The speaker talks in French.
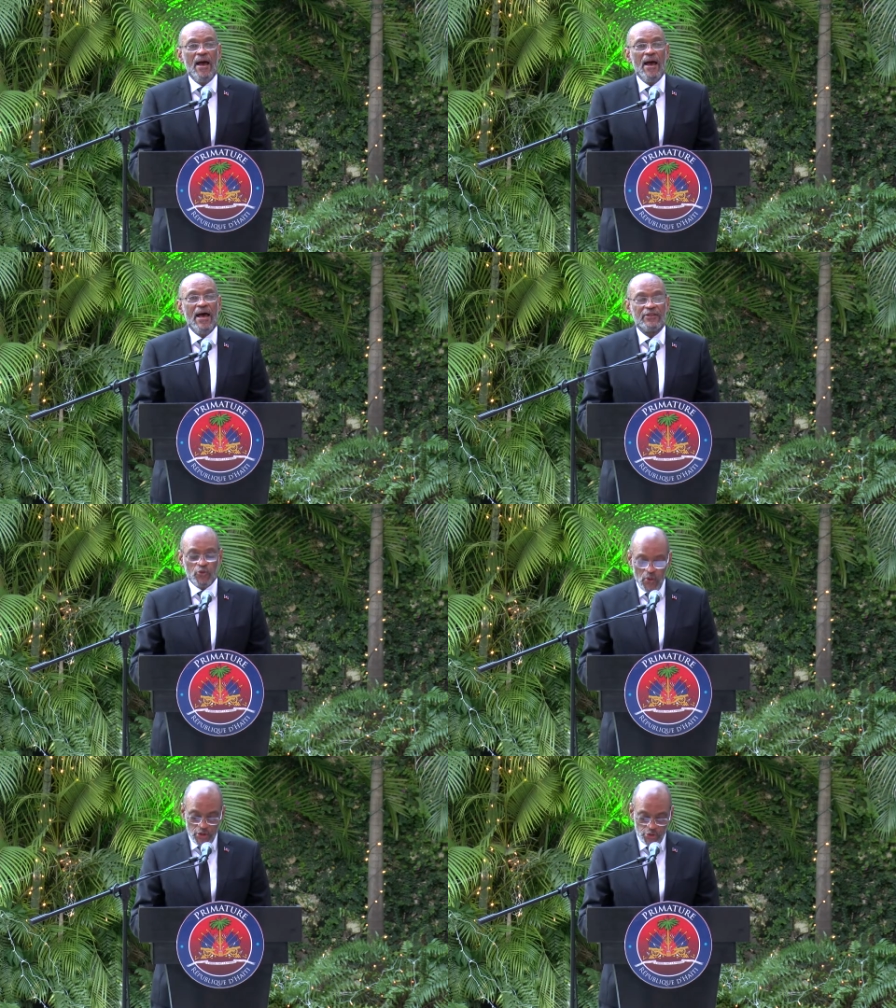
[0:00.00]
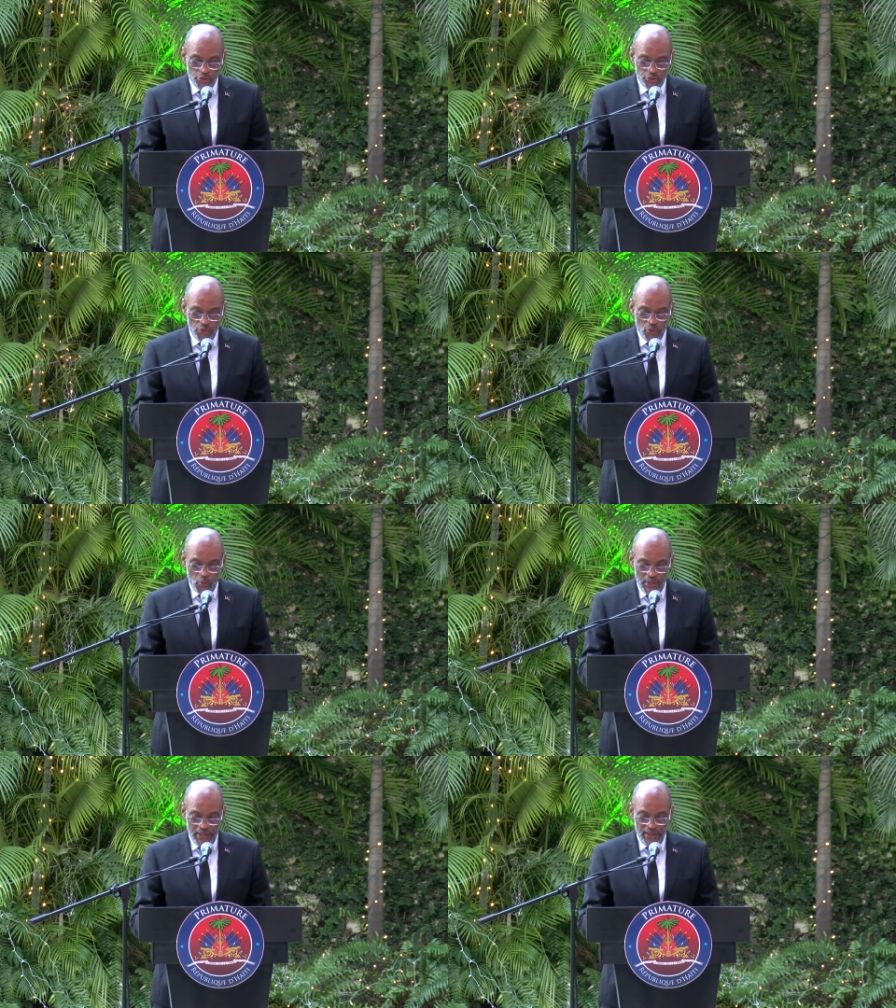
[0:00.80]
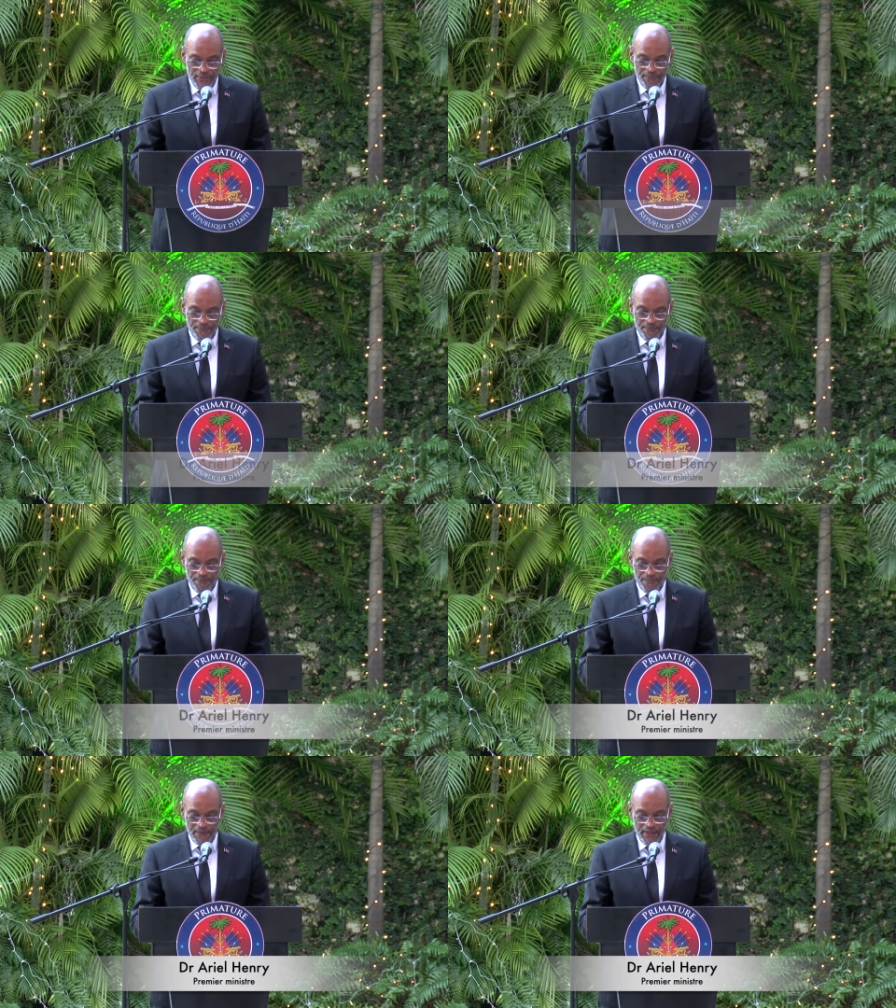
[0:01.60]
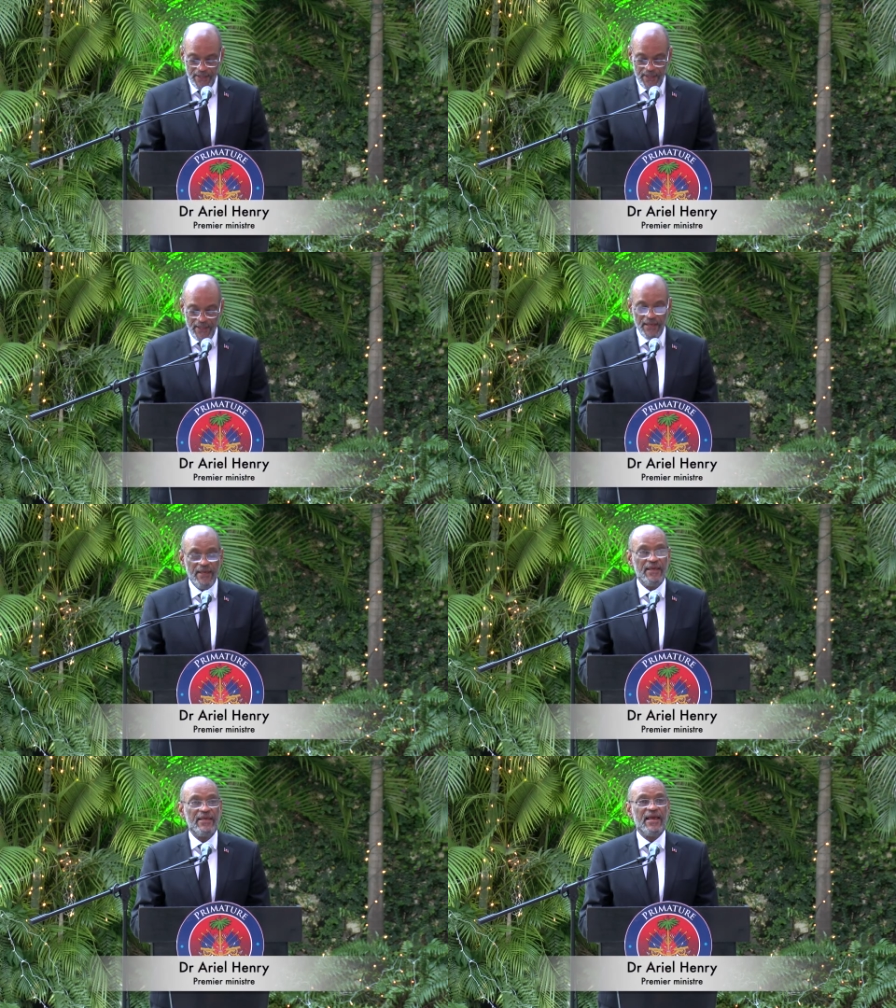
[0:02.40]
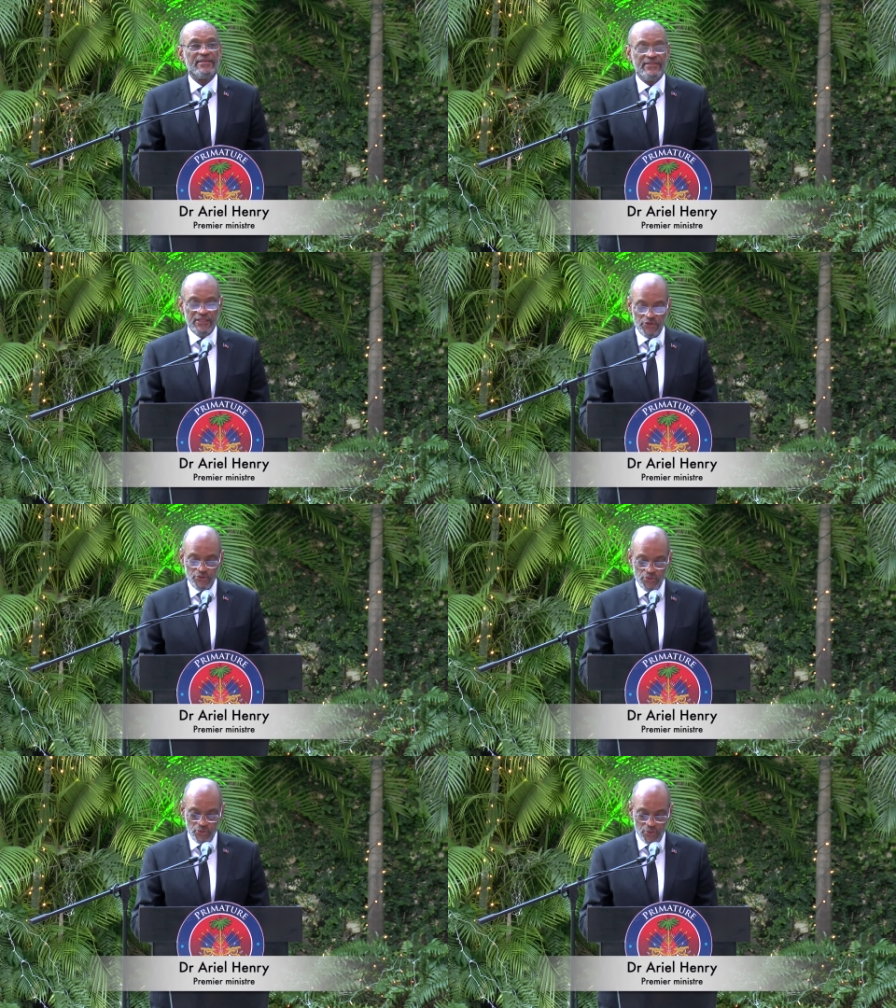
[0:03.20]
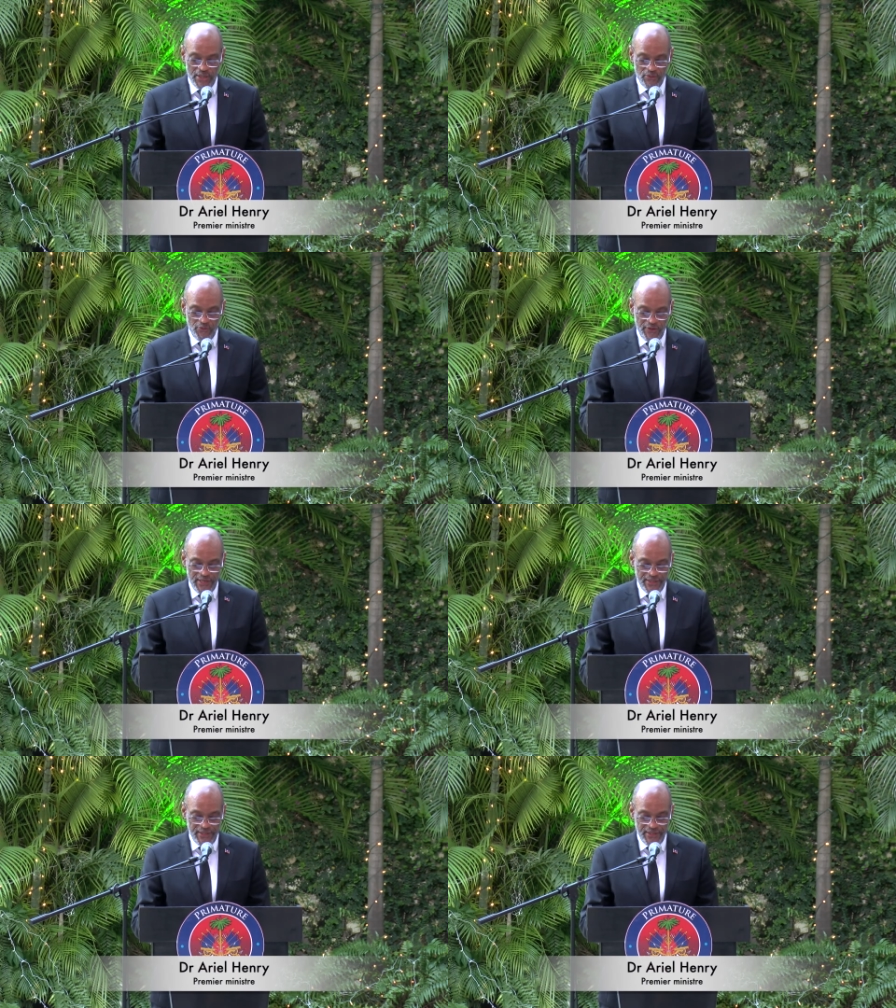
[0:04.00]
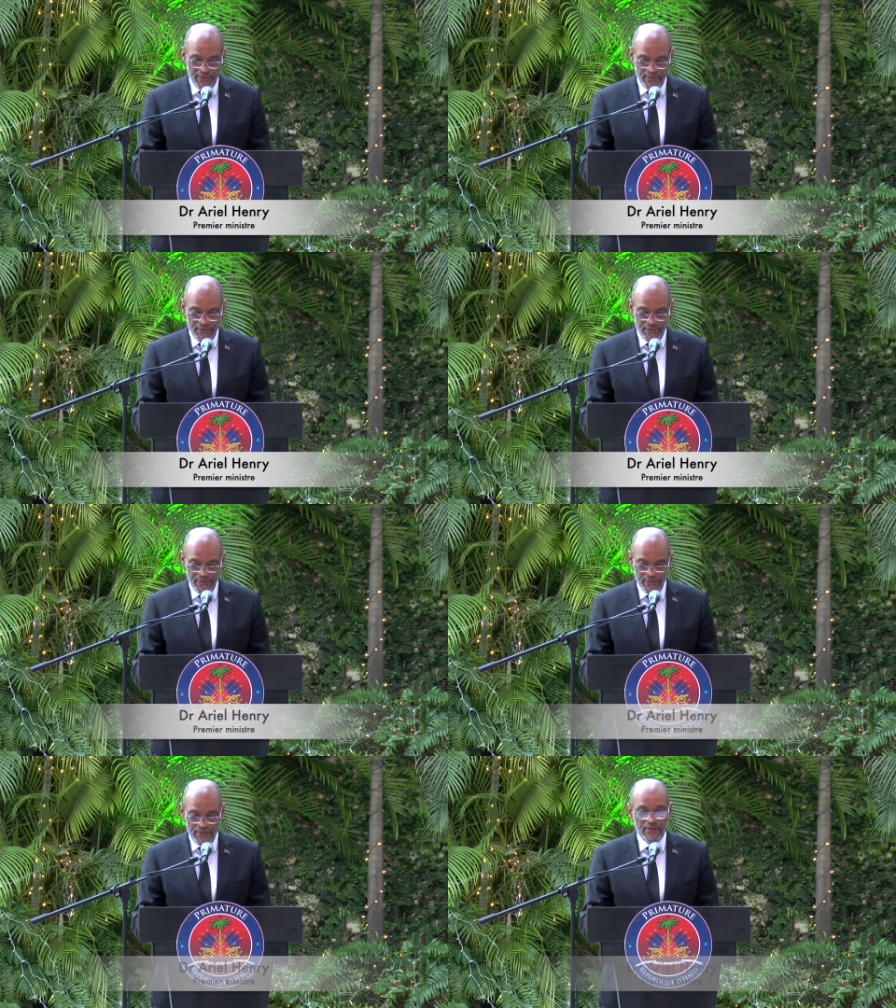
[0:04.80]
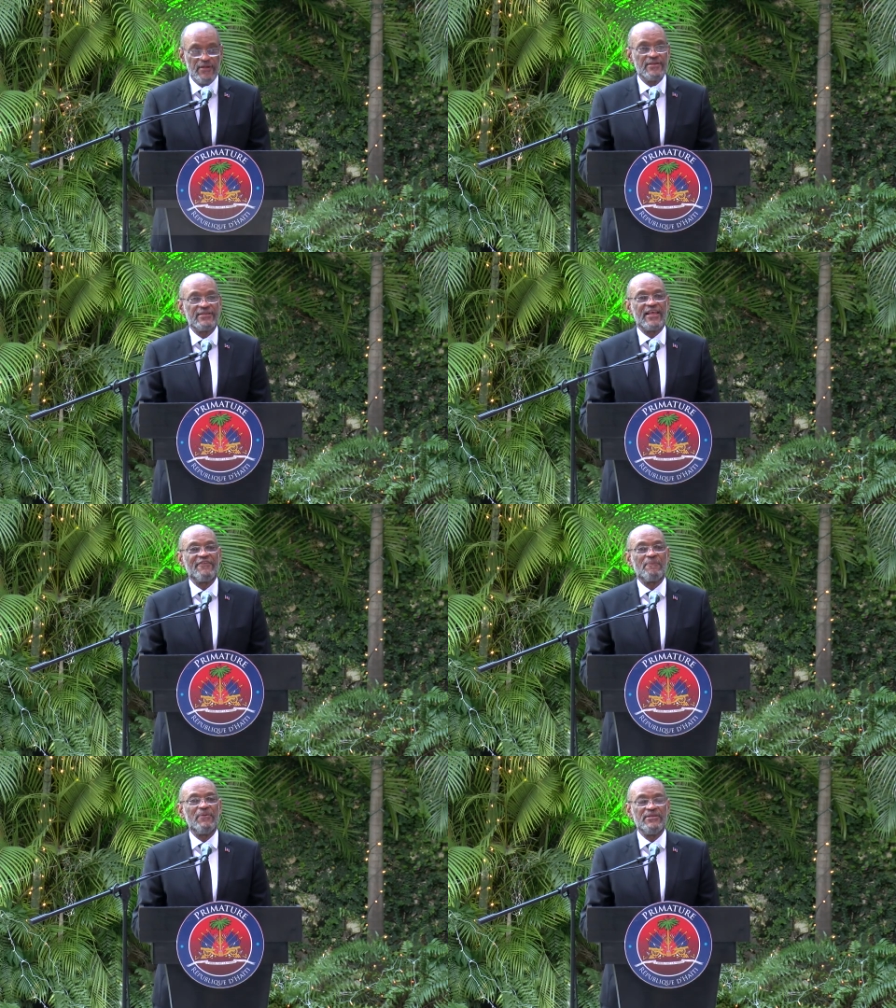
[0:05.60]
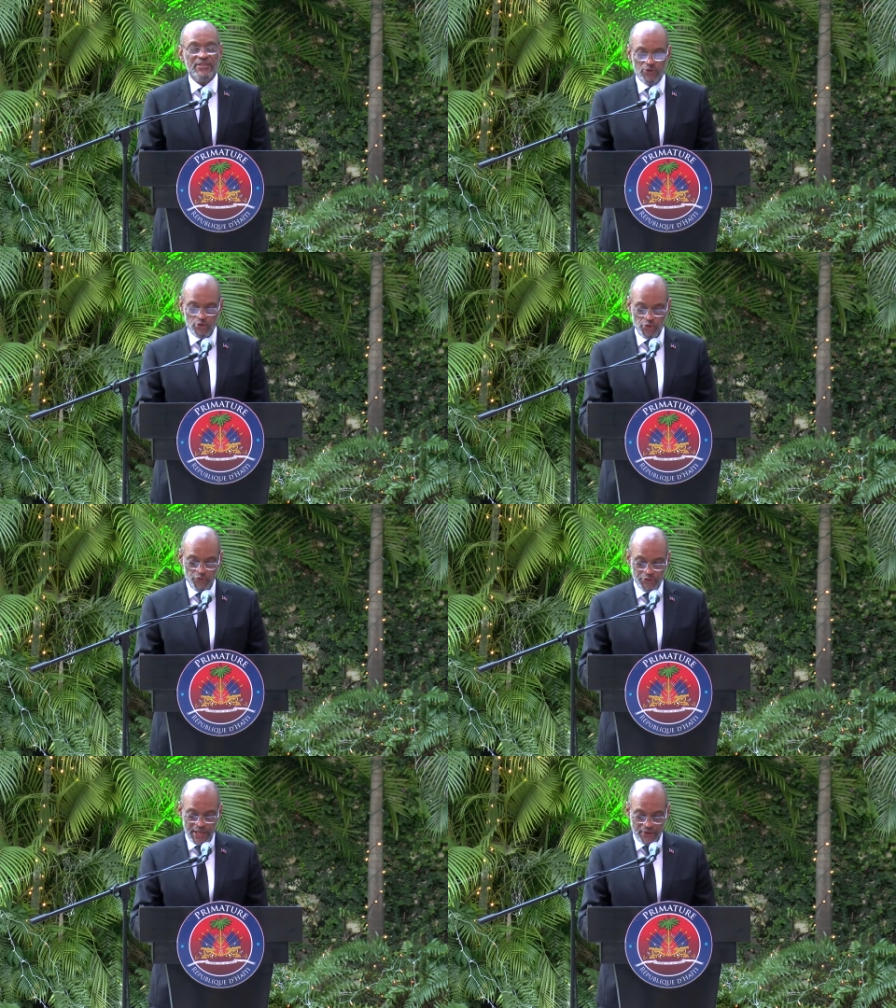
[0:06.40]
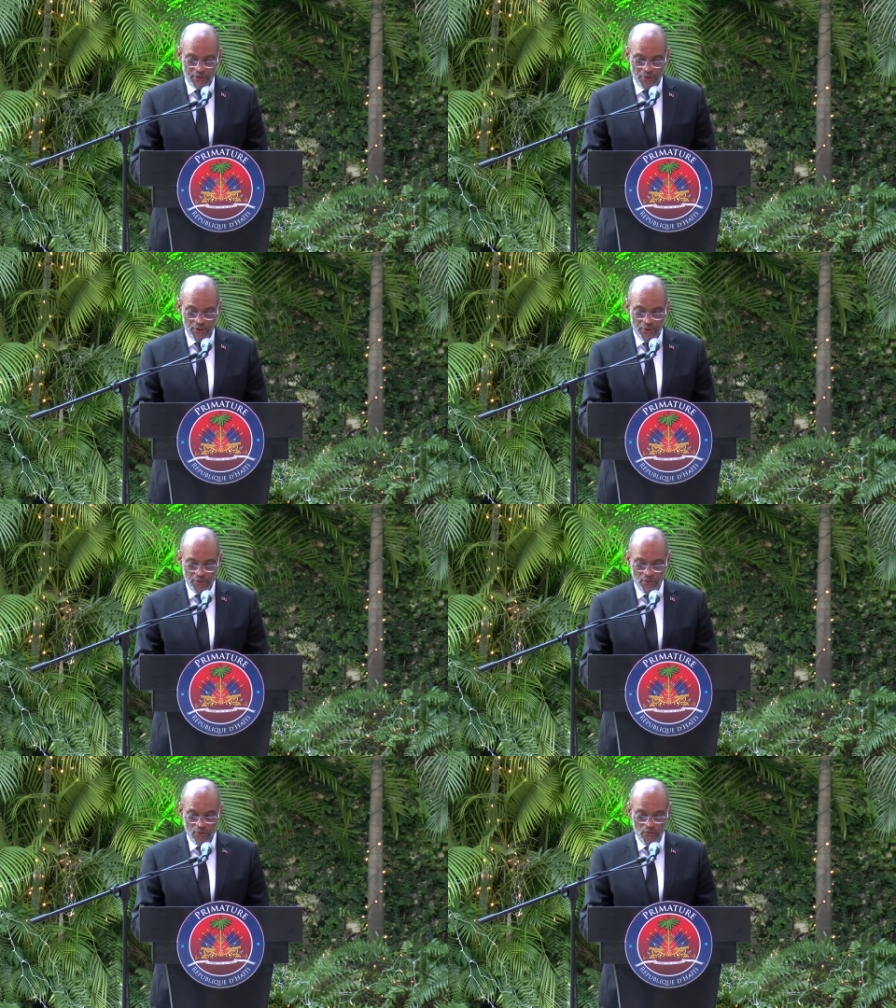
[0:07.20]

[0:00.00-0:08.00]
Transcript: À trois jours de Noël et à dix jours de la nouvelle année, c'est avec plaisir que je vous accueille,